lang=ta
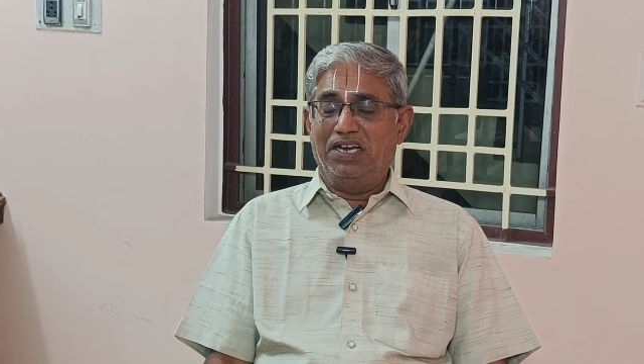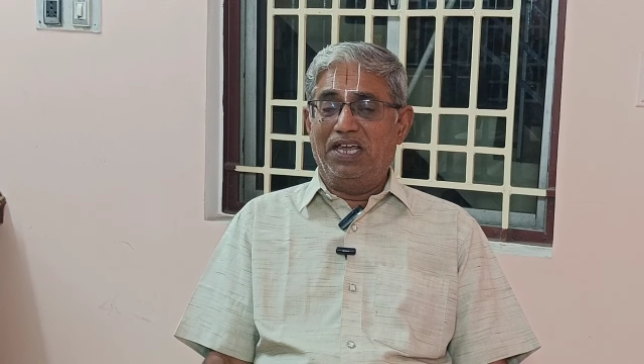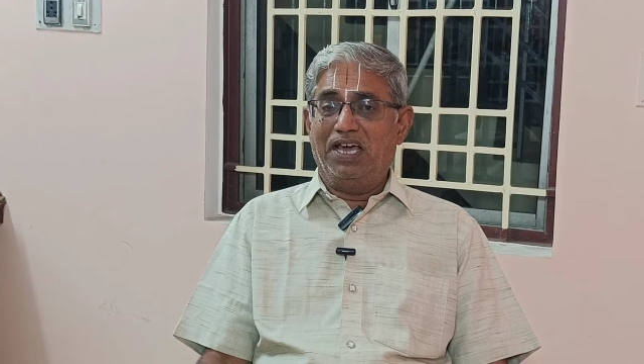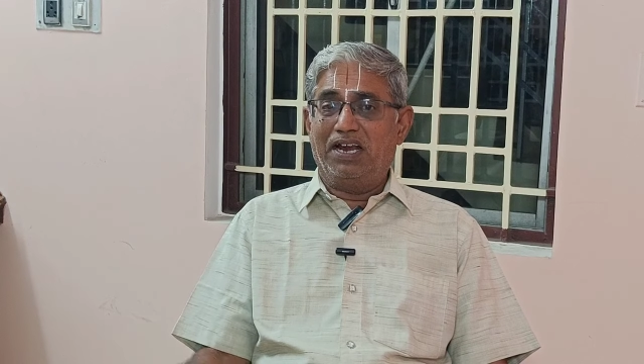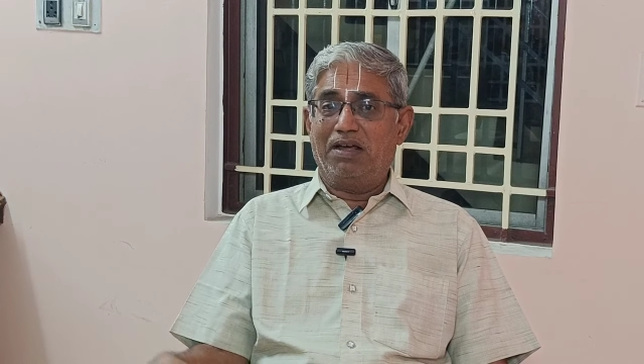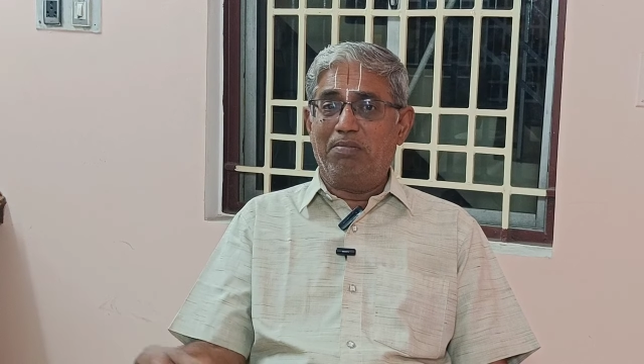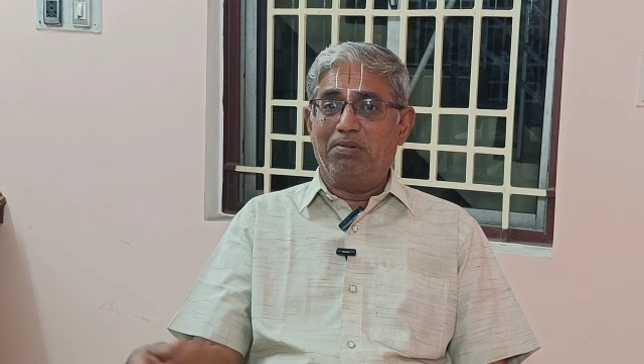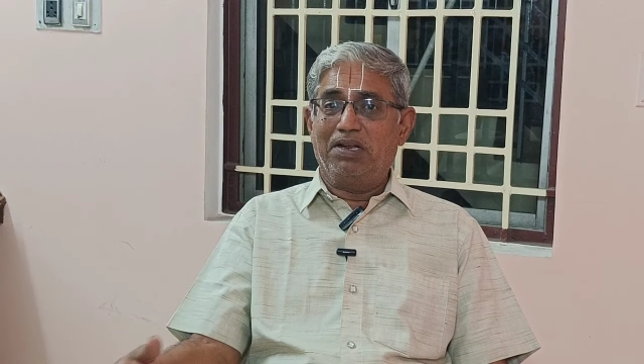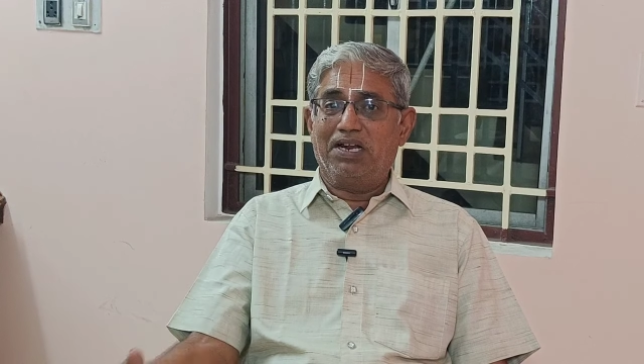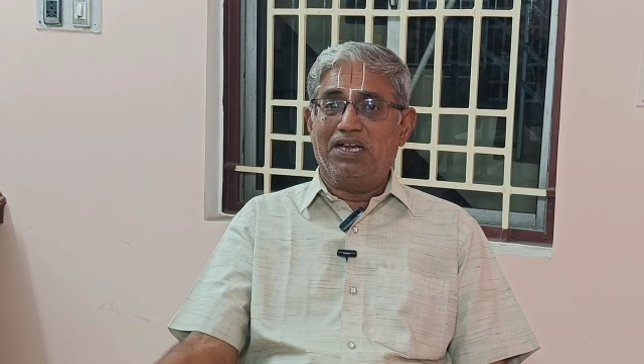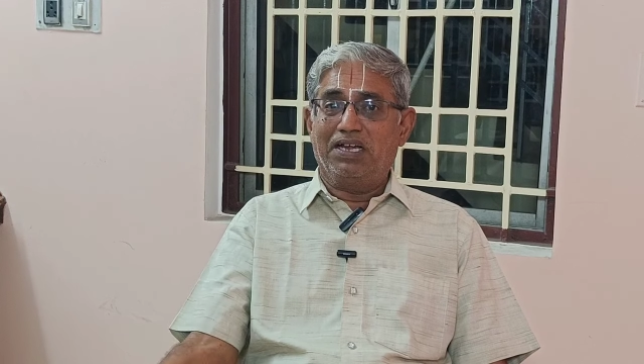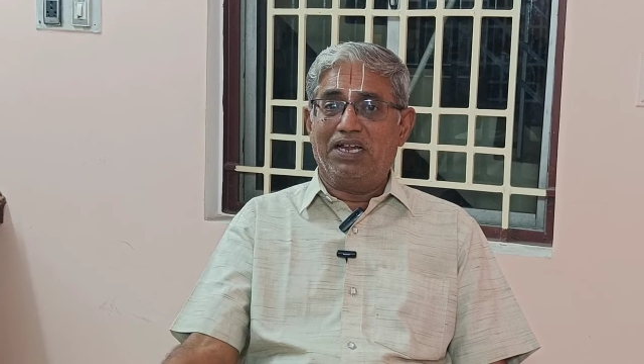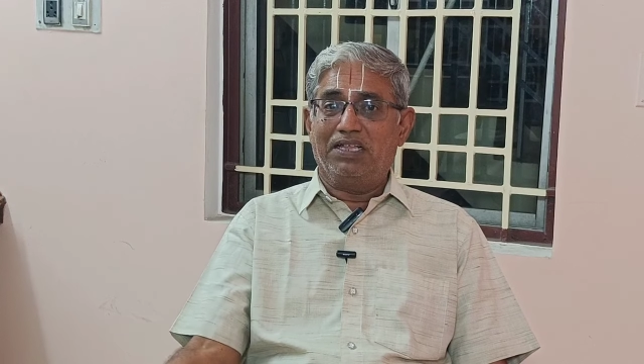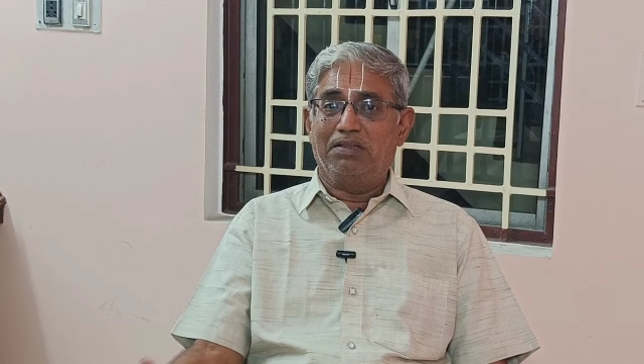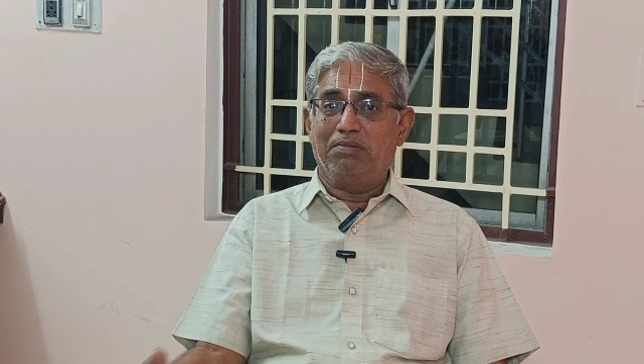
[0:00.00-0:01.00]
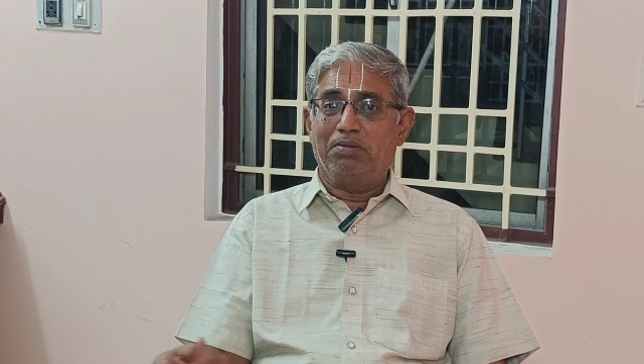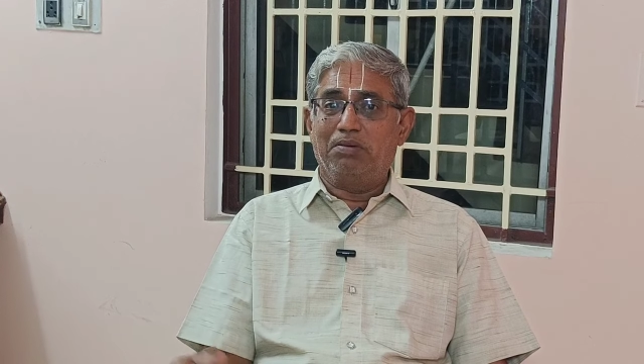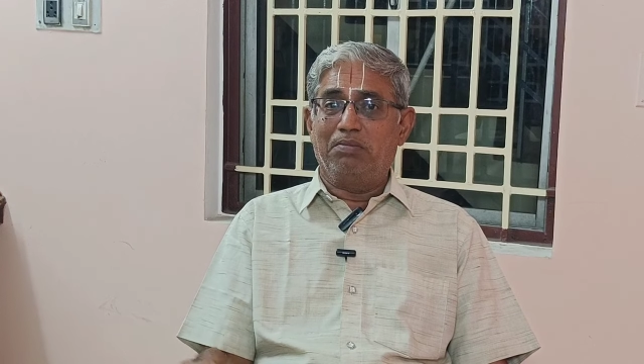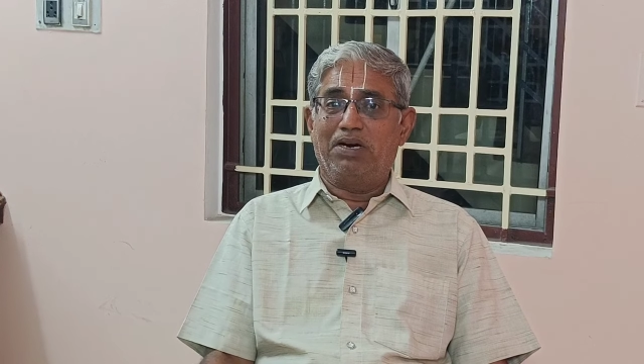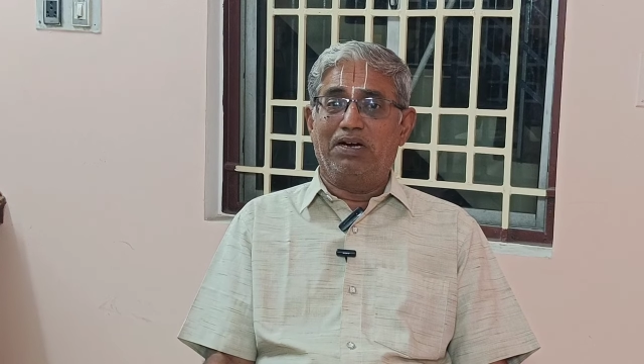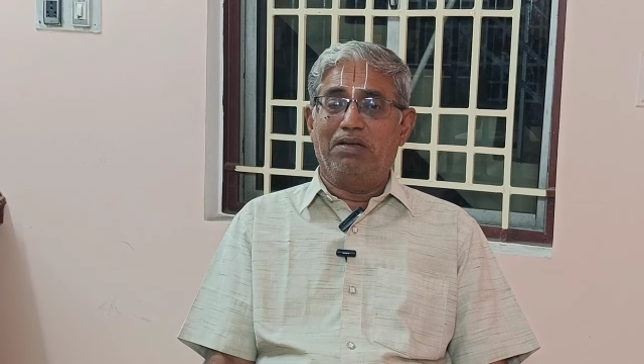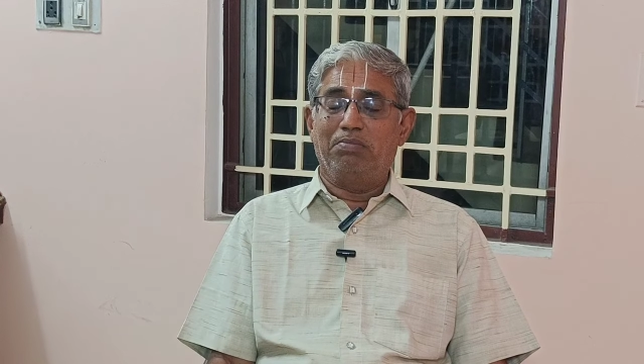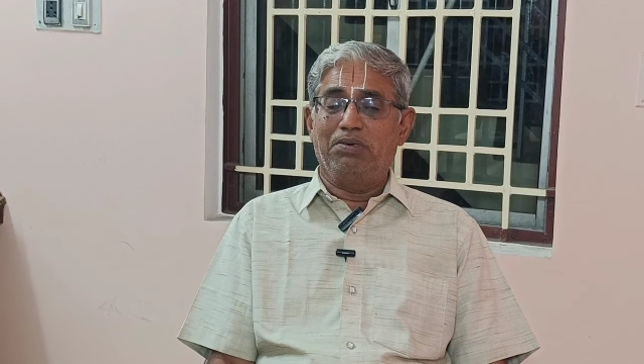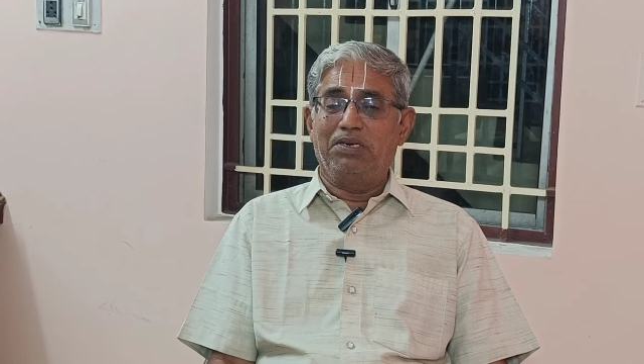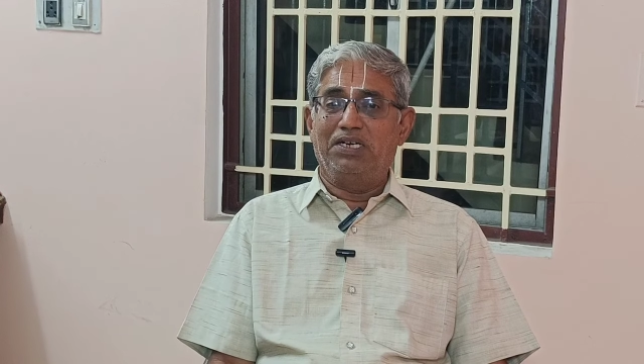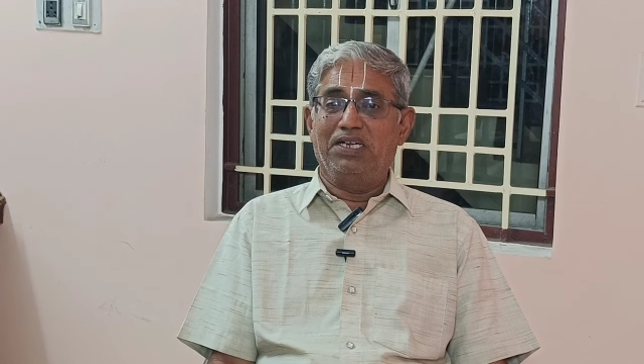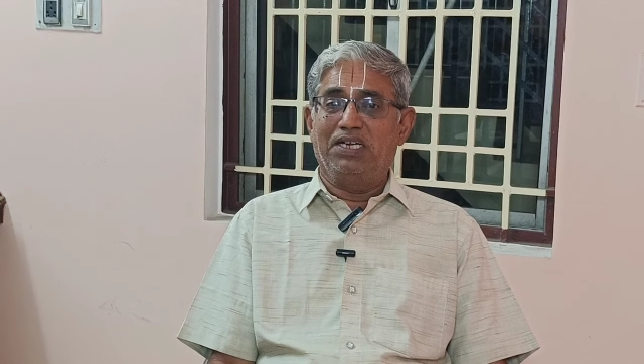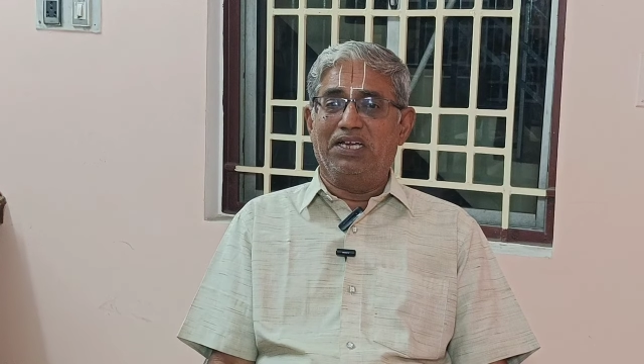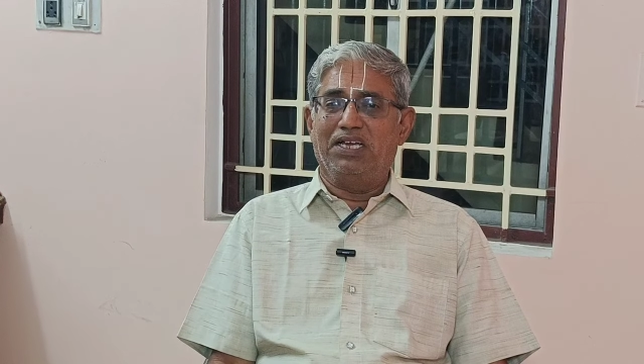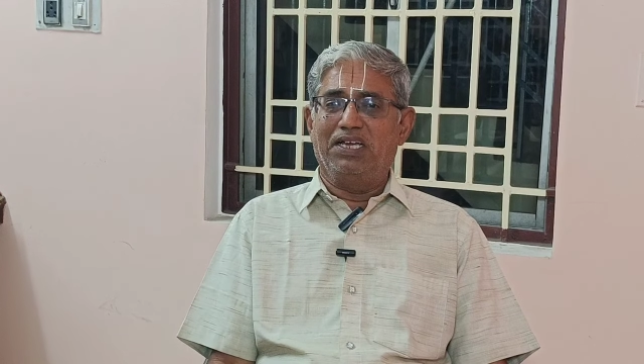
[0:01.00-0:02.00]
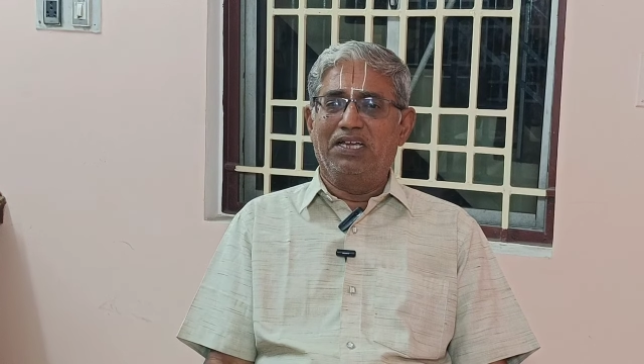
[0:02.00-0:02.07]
நேராக போய் ரங்கநாத பெருமாளை போயிட்டு